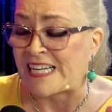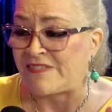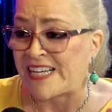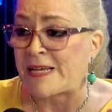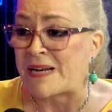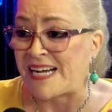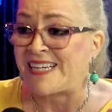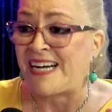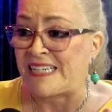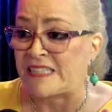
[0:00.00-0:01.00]
que ela vai quebrar
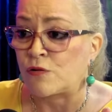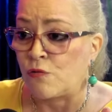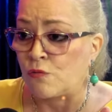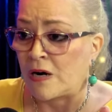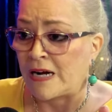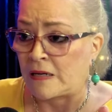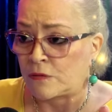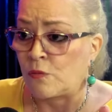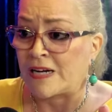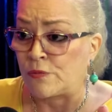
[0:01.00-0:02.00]
cara com a,
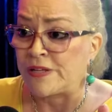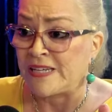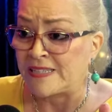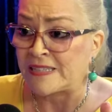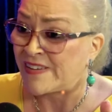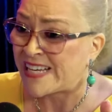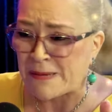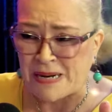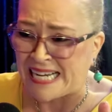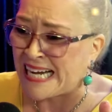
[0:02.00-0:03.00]
com a Guiana, vai
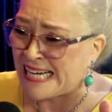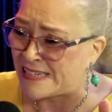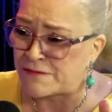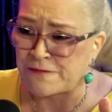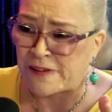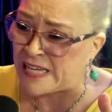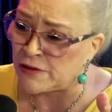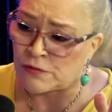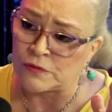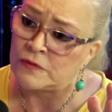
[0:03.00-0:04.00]
quebrar cara
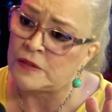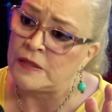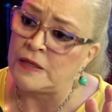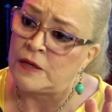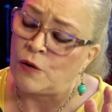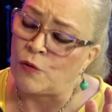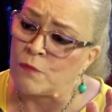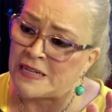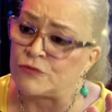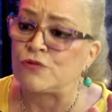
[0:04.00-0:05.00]
feio. O
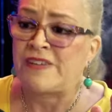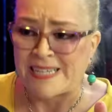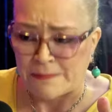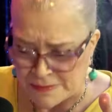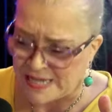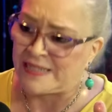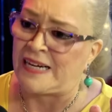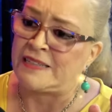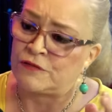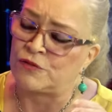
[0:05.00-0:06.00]
Maduro vai quebrar
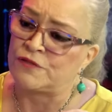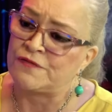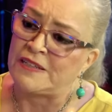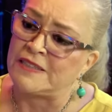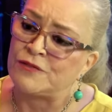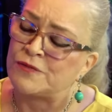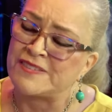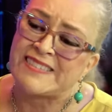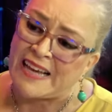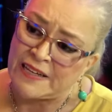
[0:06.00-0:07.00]
cara, tô te falando
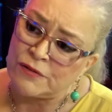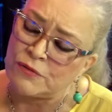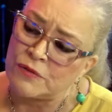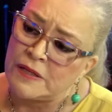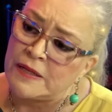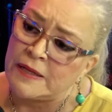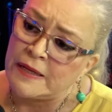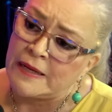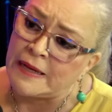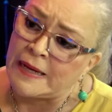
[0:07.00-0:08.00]
sério.
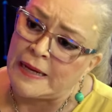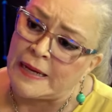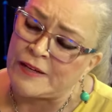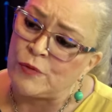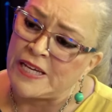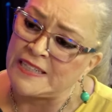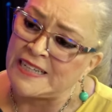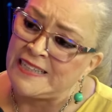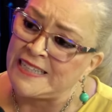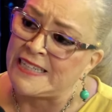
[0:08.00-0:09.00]
É,
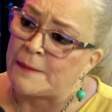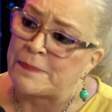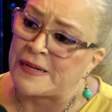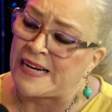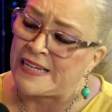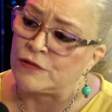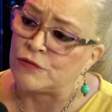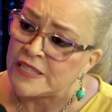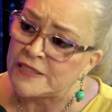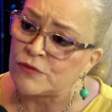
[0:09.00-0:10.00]
Guiana liga para Reino
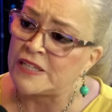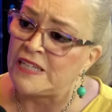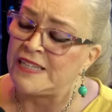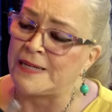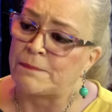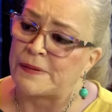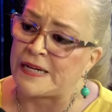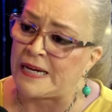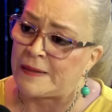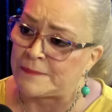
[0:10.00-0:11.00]
Unido, que liga
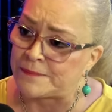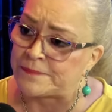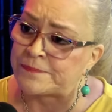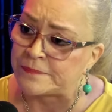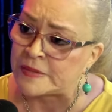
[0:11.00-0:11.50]
para Estados